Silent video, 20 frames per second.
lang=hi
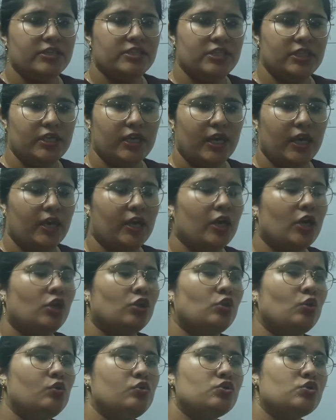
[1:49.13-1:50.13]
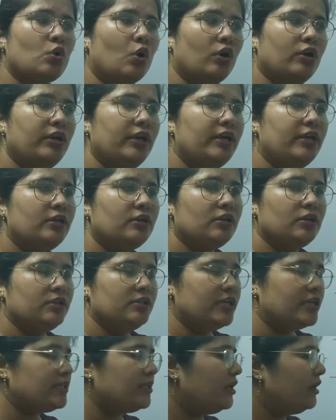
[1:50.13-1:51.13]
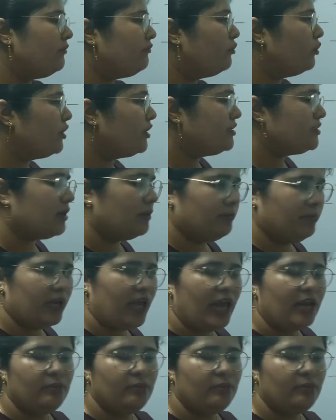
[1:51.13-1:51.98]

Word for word: ठीक है तो सॉलिड जैसे फॉर एग्जांपल